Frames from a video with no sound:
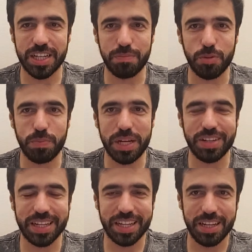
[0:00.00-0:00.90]
Campo
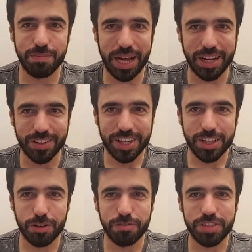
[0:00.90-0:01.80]
Belo é aquele bairro
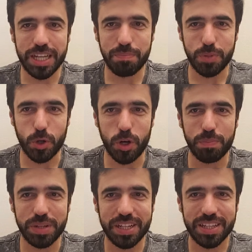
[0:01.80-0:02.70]
com vida
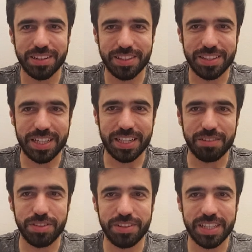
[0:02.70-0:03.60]
própria que você tem
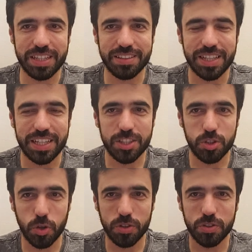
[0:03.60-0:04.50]
na vizinhança
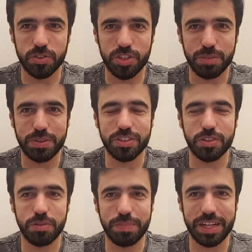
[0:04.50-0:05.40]
todo tipo
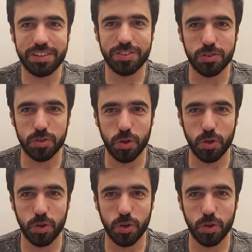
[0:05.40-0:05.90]
de comércio,